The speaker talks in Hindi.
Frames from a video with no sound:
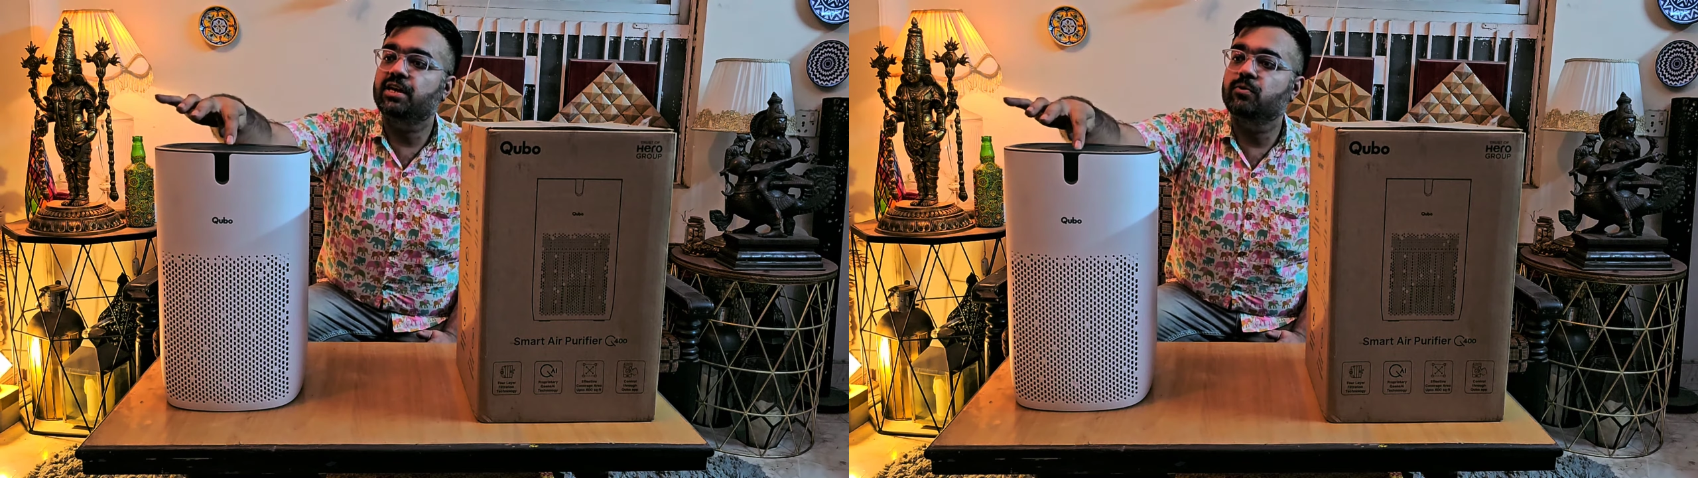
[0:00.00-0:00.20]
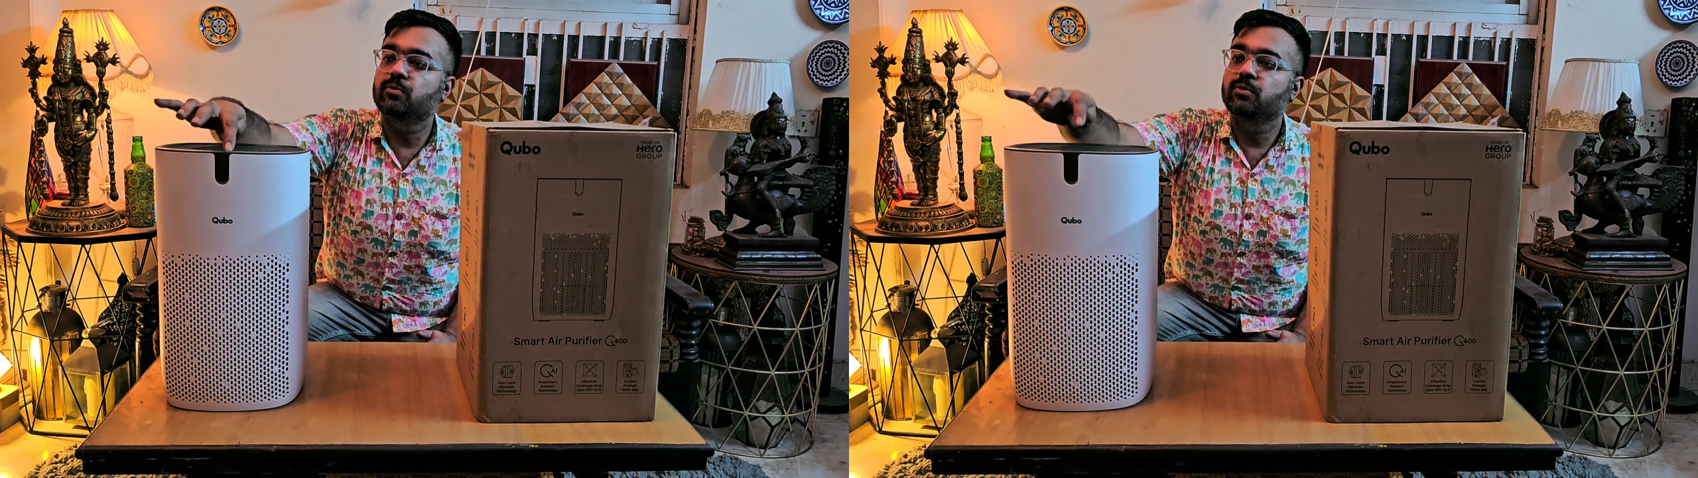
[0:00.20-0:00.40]

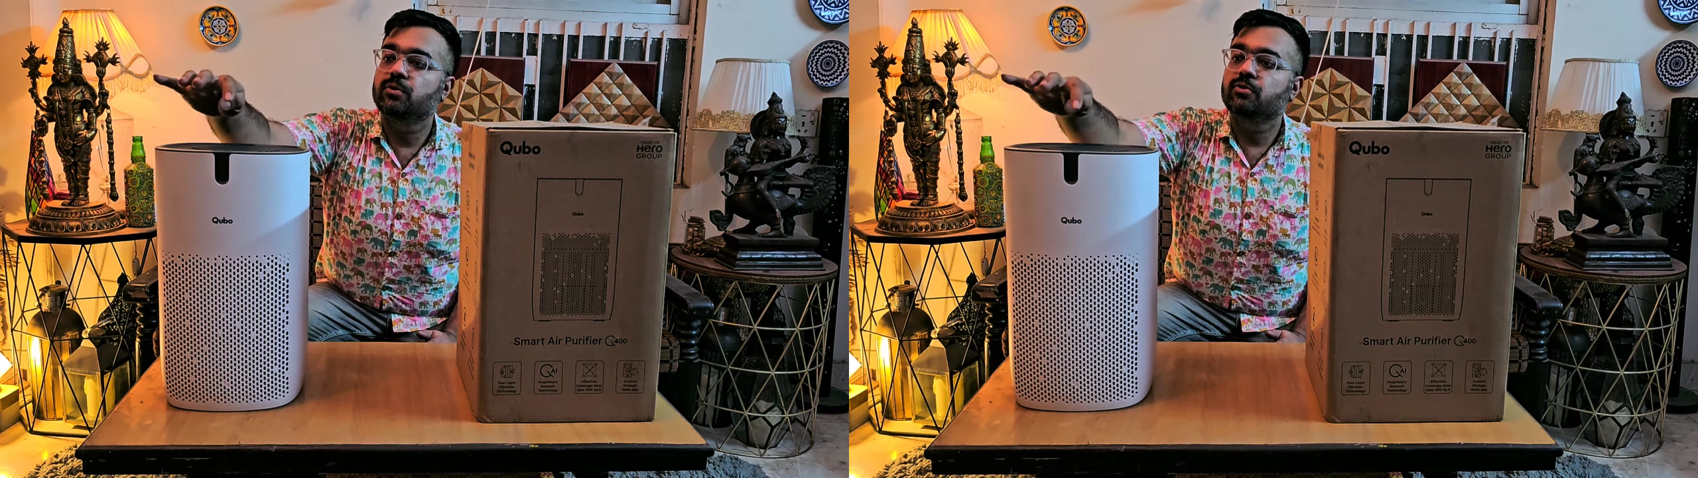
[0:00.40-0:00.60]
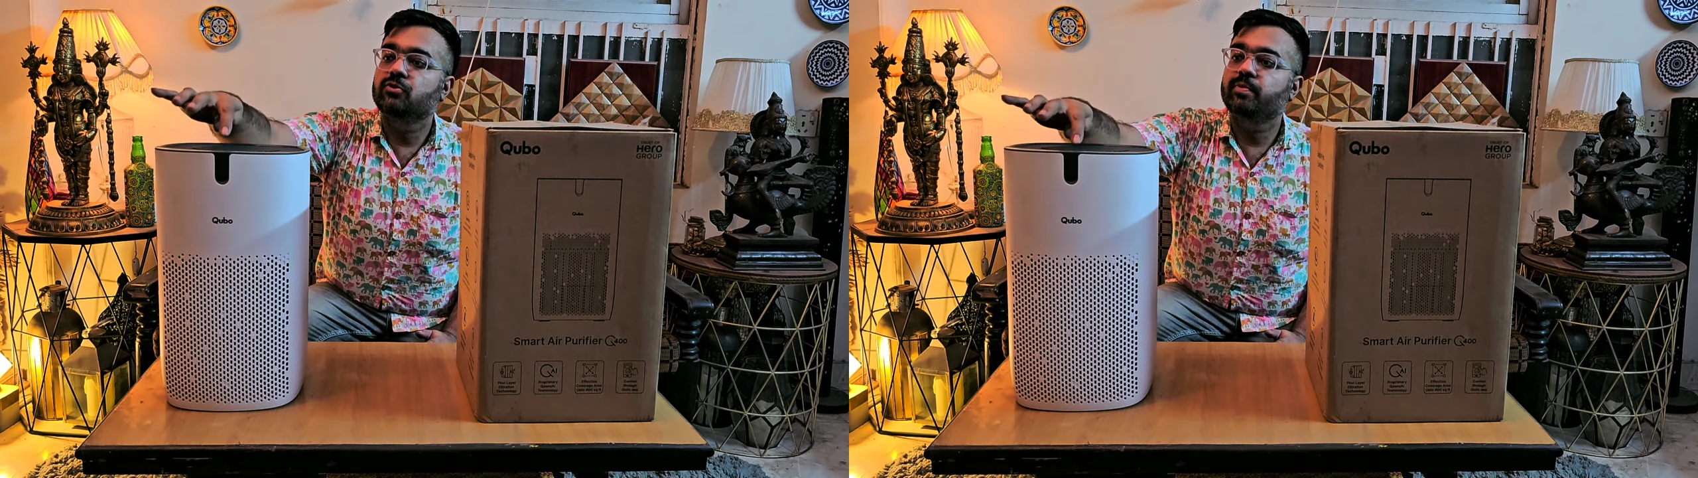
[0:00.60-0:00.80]
तो मैं
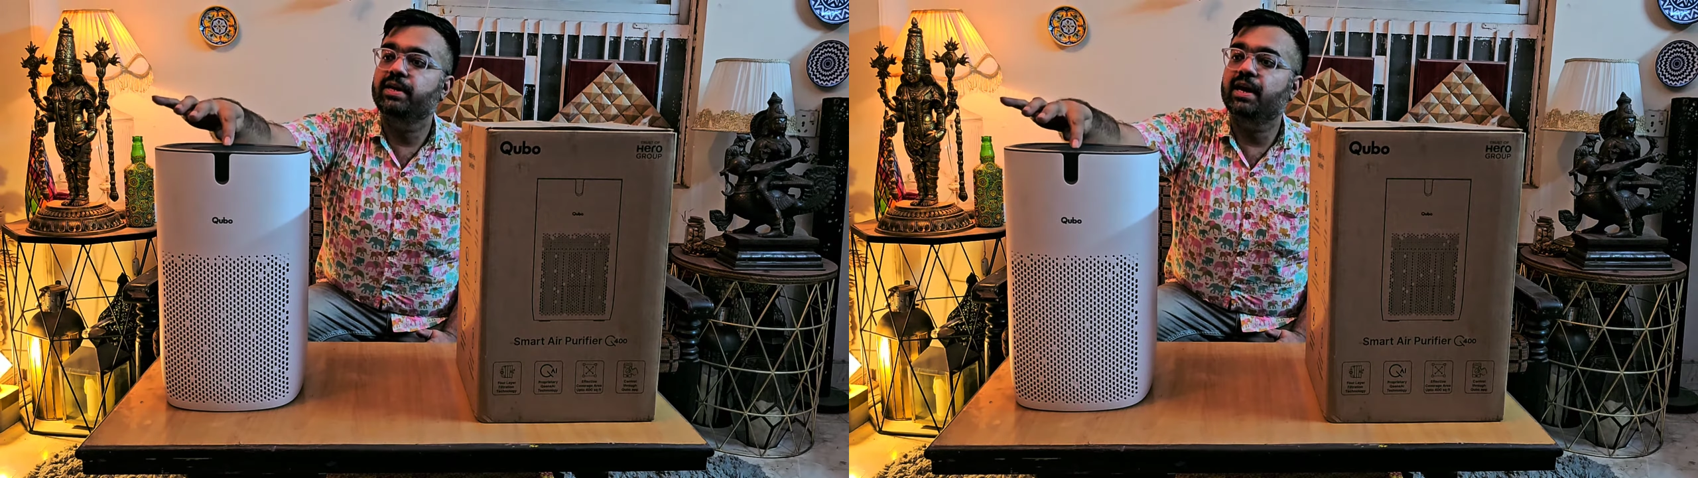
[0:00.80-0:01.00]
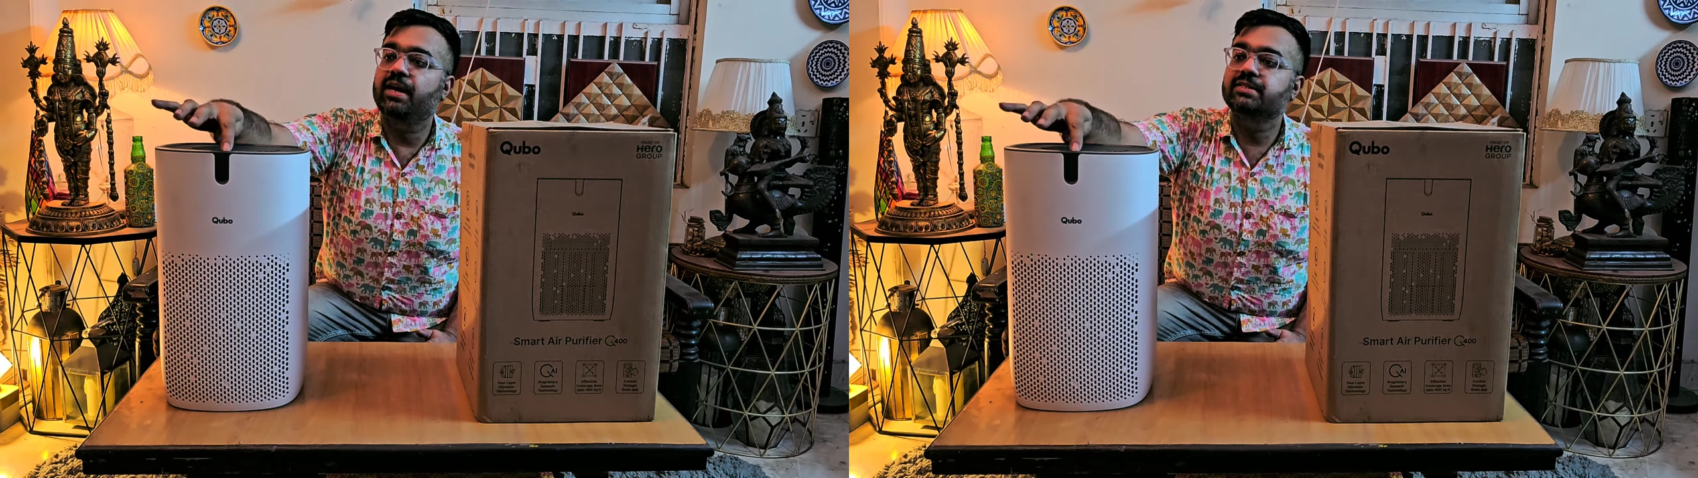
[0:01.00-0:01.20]
यहाँ से
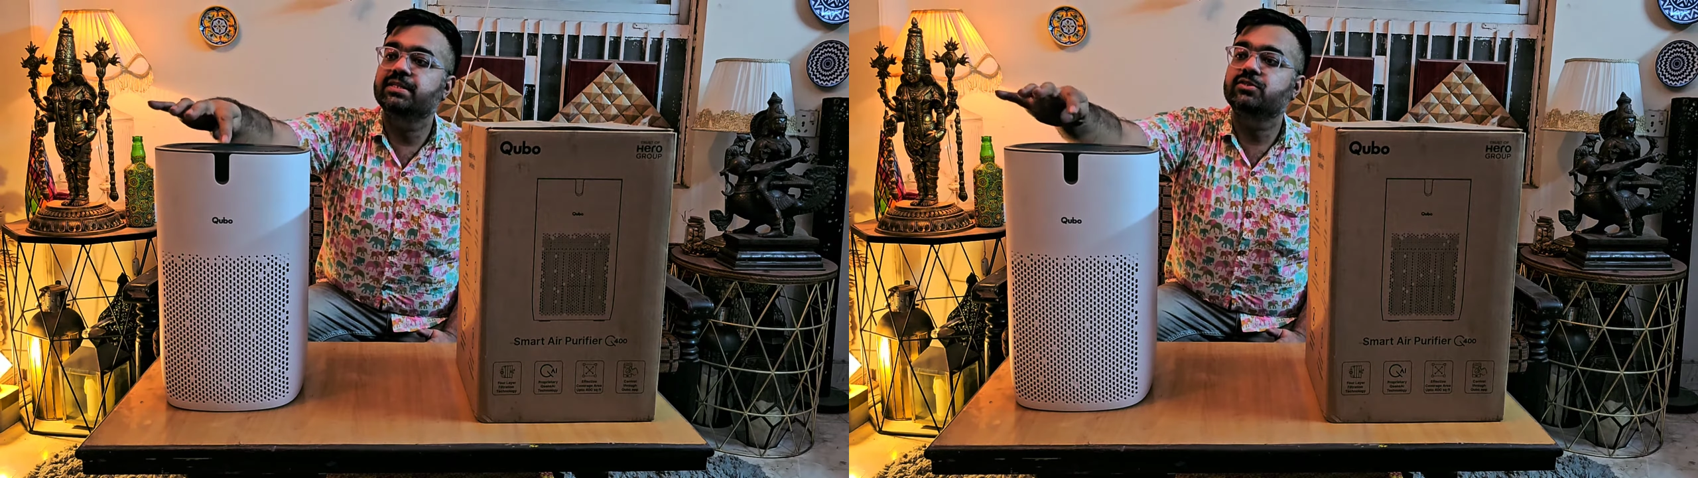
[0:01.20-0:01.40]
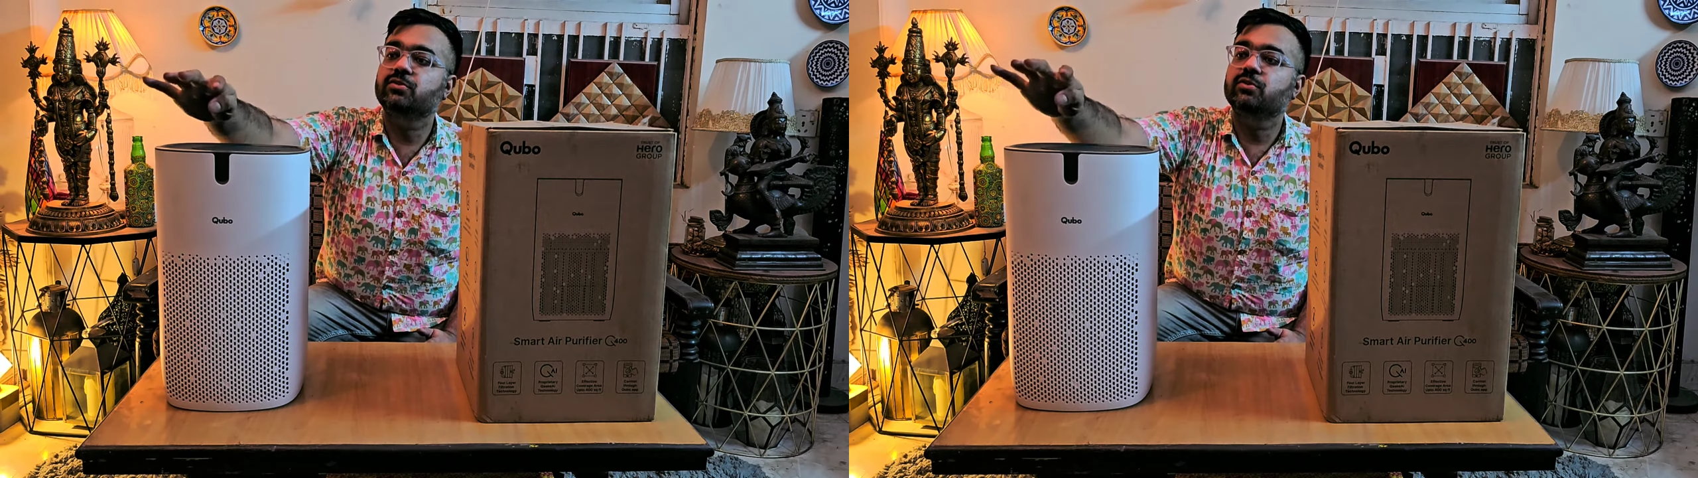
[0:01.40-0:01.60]
इसको
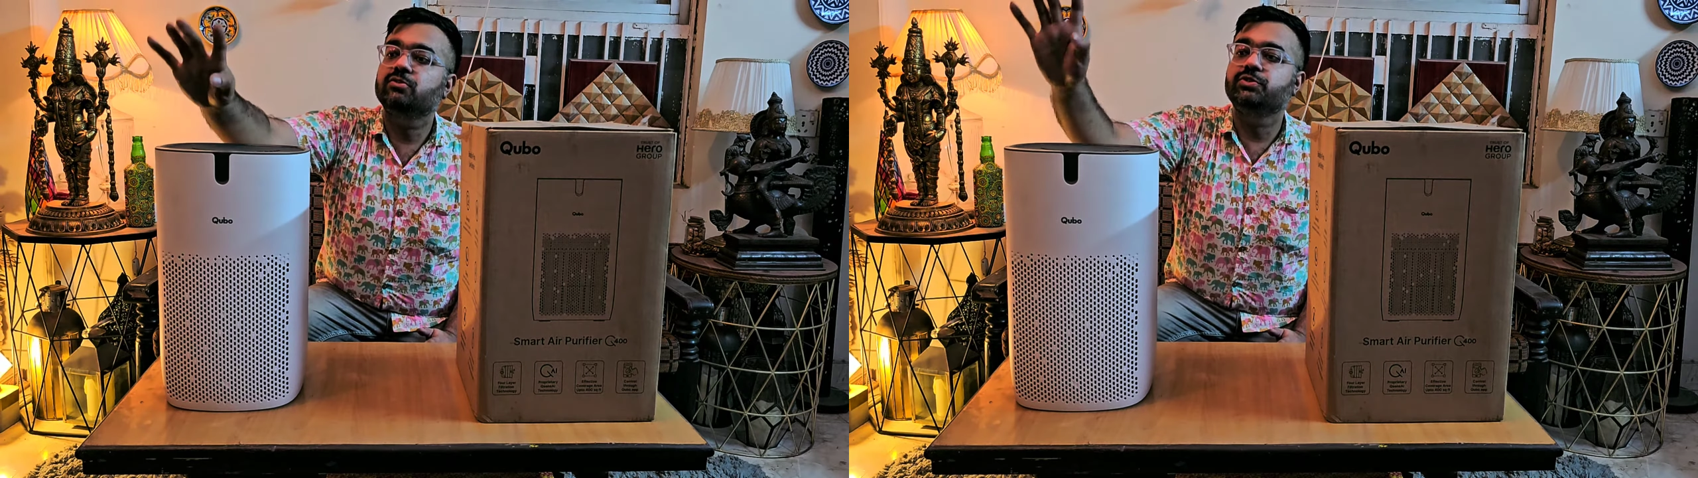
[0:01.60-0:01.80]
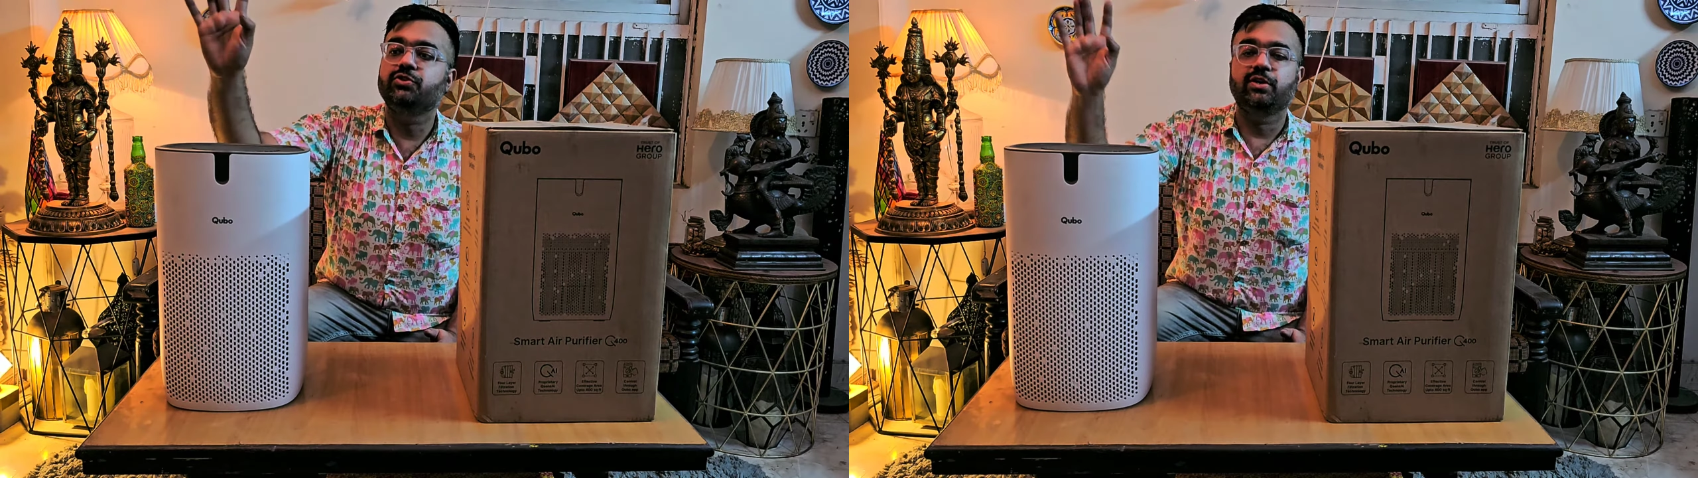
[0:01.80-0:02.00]
स्विच ऑन कर
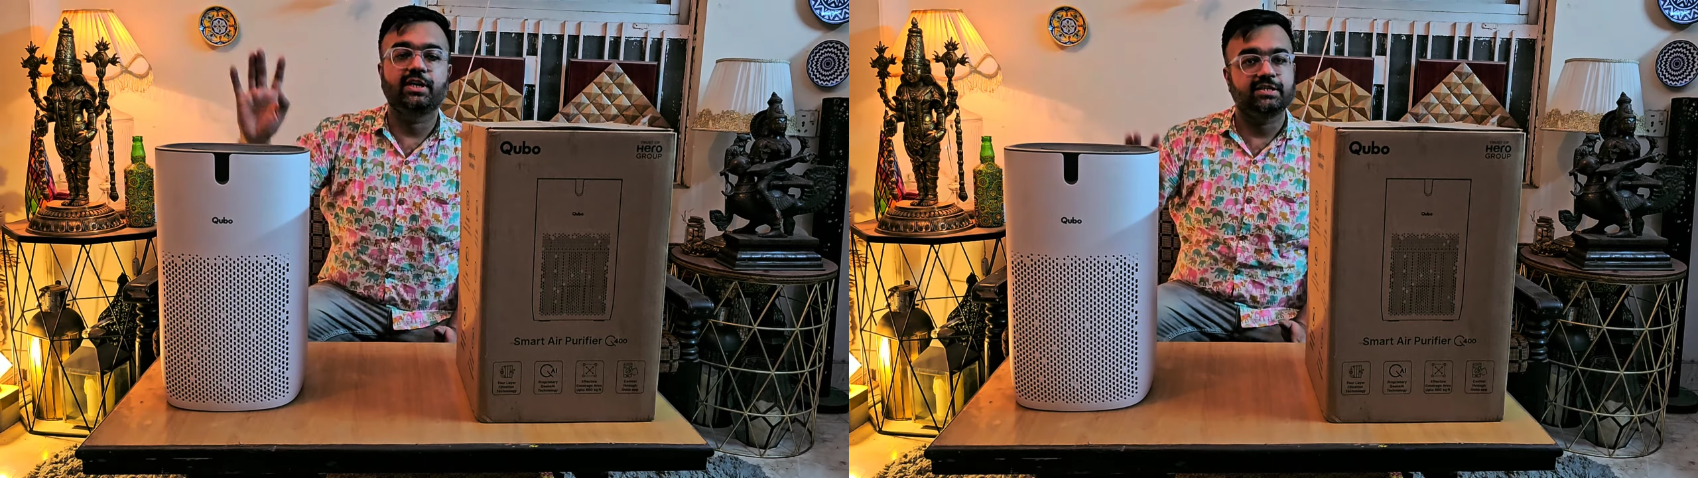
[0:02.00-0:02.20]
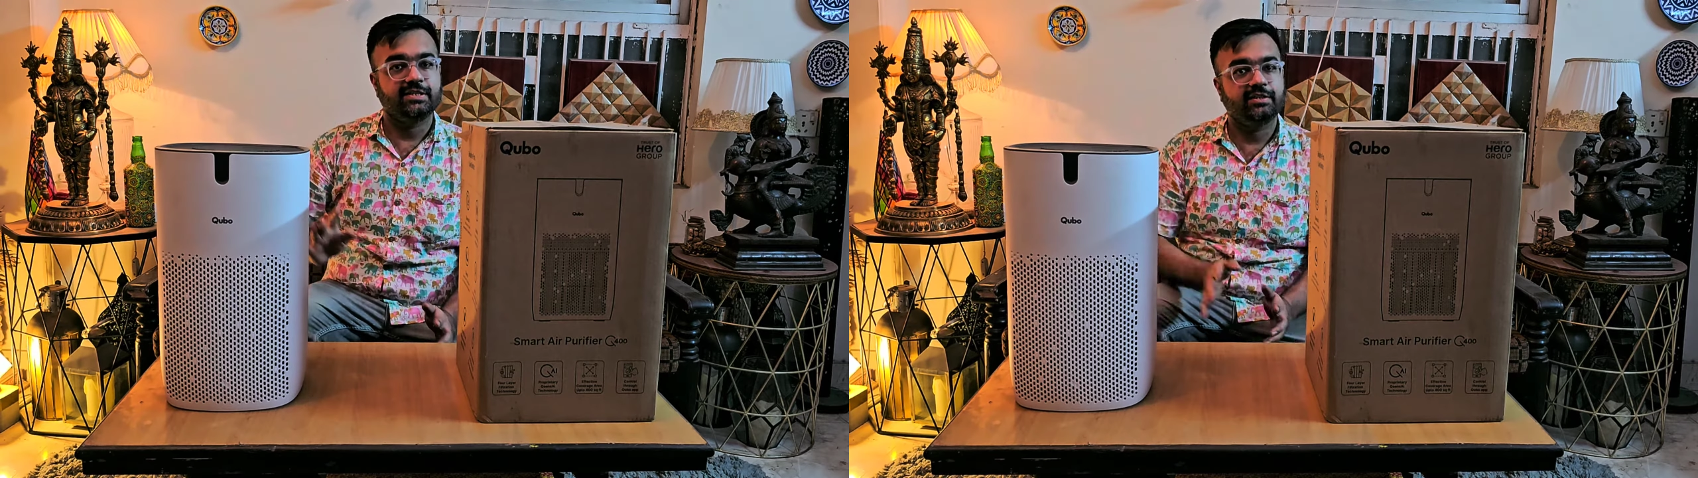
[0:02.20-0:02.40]
सकता हूँ